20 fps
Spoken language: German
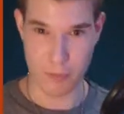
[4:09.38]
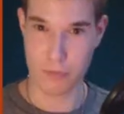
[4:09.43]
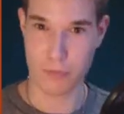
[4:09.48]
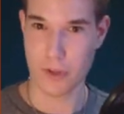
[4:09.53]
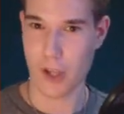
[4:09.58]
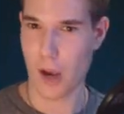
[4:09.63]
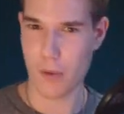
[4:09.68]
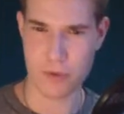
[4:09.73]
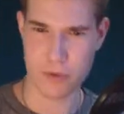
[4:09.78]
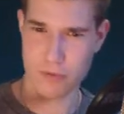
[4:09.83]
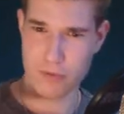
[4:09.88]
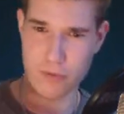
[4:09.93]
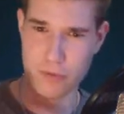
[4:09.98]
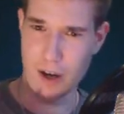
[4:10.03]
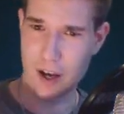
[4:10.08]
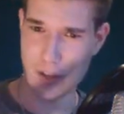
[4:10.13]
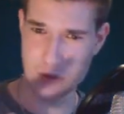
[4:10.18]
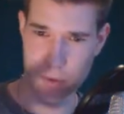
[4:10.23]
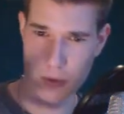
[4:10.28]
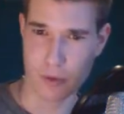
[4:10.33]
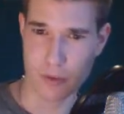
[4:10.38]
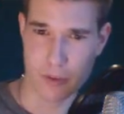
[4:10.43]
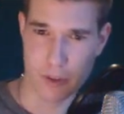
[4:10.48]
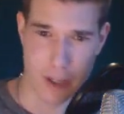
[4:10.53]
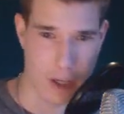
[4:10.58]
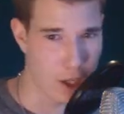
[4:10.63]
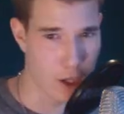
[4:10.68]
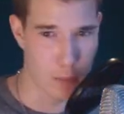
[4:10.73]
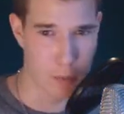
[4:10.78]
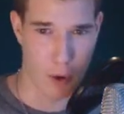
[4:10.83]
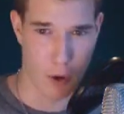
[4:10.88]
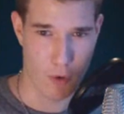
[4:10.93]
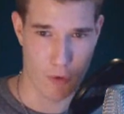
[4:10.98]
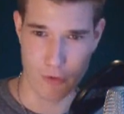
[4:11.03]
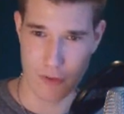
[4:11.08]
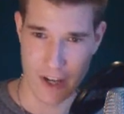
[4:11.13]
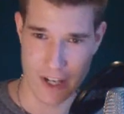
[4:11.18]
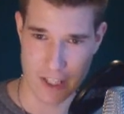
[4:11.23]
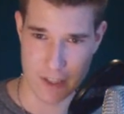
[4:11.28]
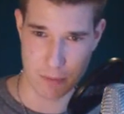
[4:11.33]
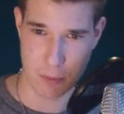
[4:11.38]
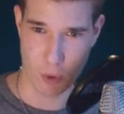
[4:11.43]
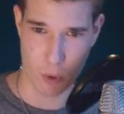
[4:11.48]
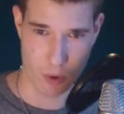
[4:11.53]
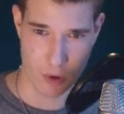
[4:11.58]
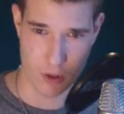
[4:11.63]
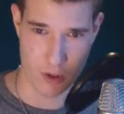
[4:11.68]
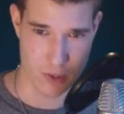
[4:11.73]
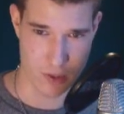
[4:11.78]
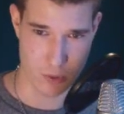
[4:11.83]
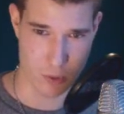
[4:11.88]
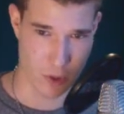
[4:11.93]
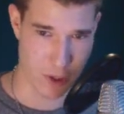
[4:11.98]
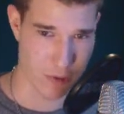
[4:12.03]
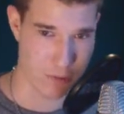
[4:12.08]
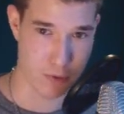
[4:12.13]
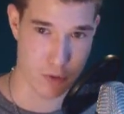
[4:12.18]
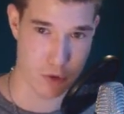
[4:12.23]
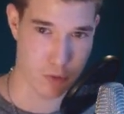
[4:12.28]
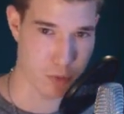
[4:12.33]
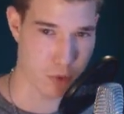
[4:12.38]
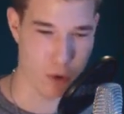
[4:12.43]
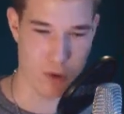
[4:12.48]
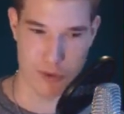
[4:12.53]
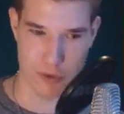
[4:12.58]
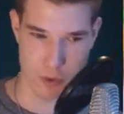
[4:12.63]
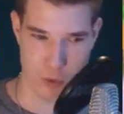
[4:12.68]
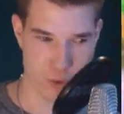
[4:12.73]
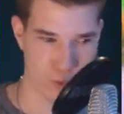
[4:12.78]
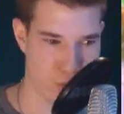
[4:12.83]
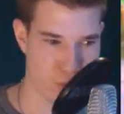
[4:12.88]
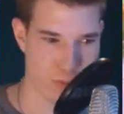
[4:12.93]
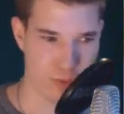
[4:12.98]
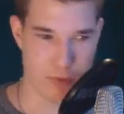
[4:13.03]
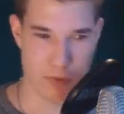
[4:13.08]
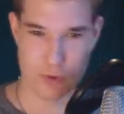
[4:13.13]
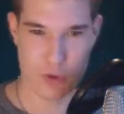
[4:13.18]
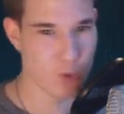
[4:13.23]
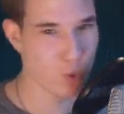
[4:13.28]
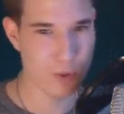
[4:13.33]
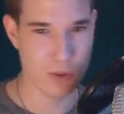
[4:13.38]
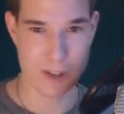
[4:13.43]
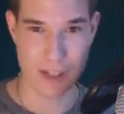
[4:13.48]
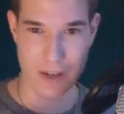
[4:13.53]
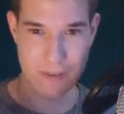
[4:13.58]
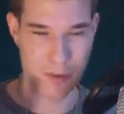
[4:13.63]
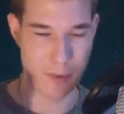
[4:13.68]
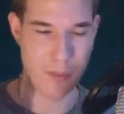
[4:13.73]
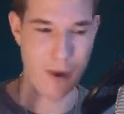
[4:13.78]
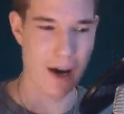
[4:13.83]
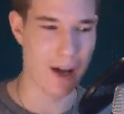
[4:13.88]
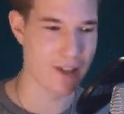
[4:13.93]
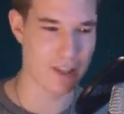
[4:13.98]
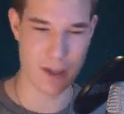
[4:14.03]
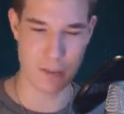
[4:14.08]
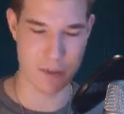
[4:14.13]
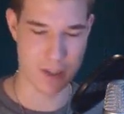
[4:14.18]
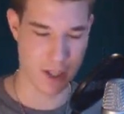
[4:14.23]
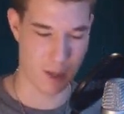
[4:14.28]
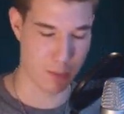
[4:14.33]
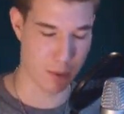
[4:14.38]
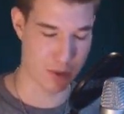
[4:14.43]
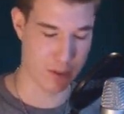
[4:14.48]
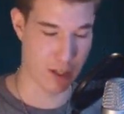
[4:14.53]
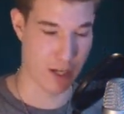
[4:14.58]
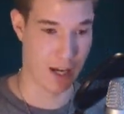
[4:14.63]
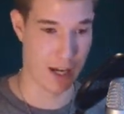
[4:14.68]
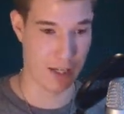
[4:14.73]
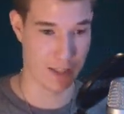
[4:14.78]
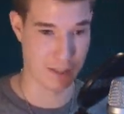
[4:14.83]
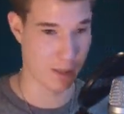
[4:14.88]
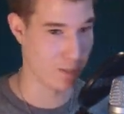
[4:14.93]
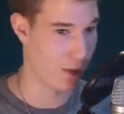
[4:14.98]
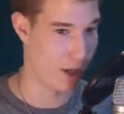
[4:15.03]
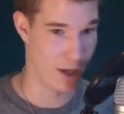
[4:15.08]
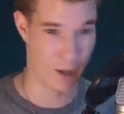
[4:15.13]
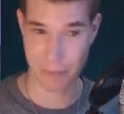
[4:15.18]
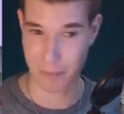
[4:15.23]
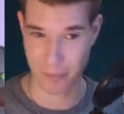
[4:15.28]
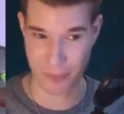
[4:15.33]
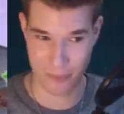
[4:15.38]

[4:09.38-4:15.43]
Gab's, war so ein Clip auf Facebook oder so, gibt's bestimmt auch auf YouTube. Sucht es einfach mal, ich habe mich kaputt gelacht dabei.